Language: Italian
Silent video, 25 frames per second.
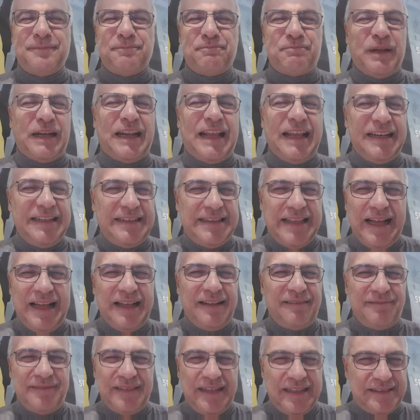Per
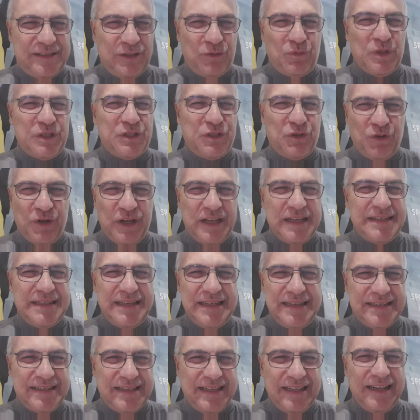carità, la situazione
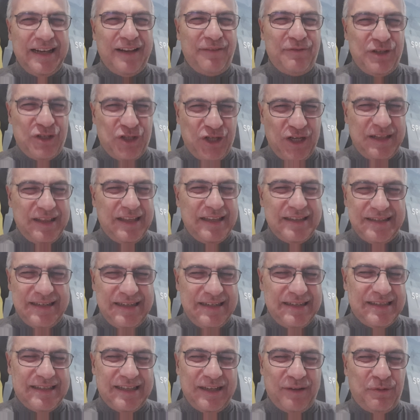esiste, la vicenda
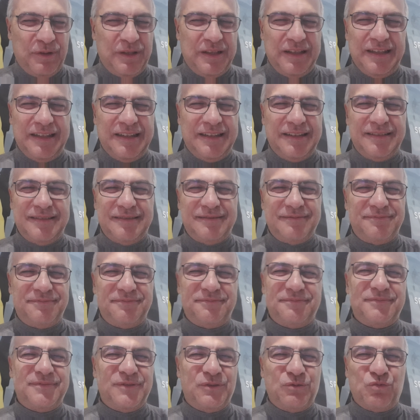esiste, quindi
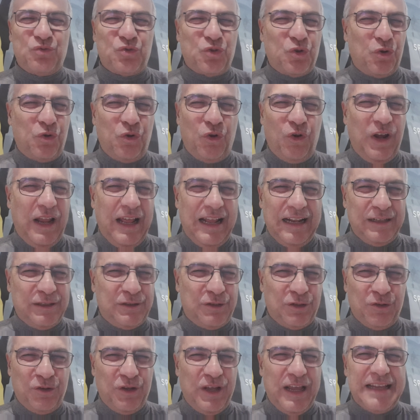un giorno o
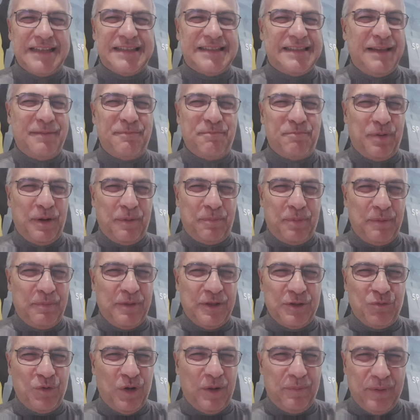l'altro è sempre
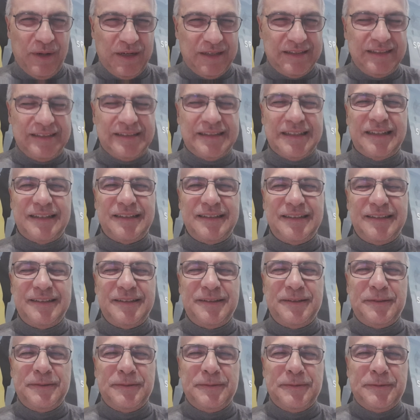prima di una partita.
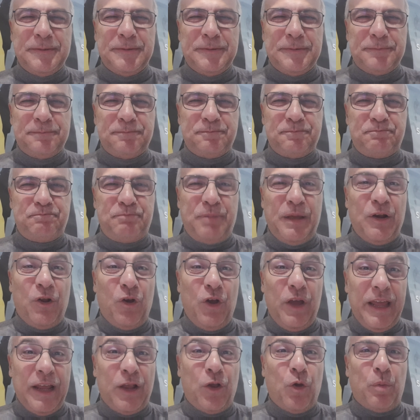
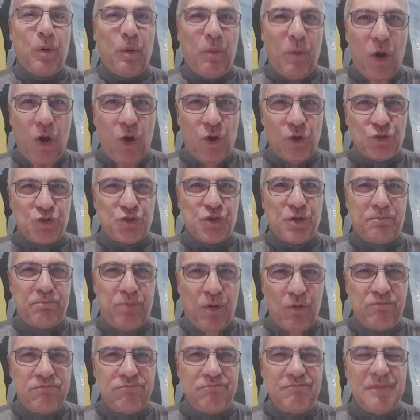Però ecco, oggi,
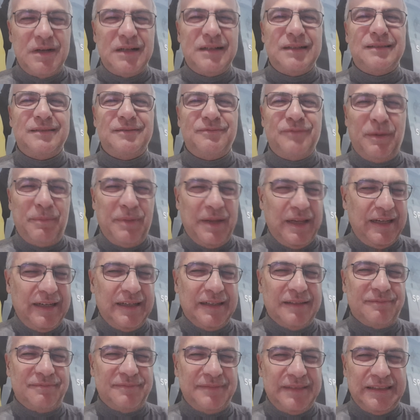pum, va
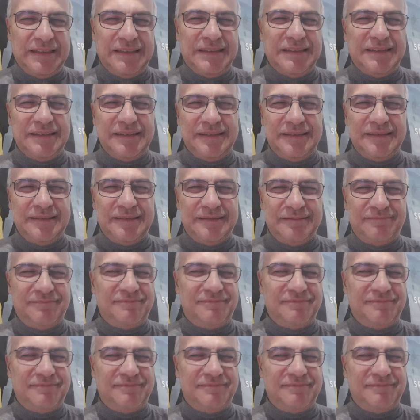bene. Eh,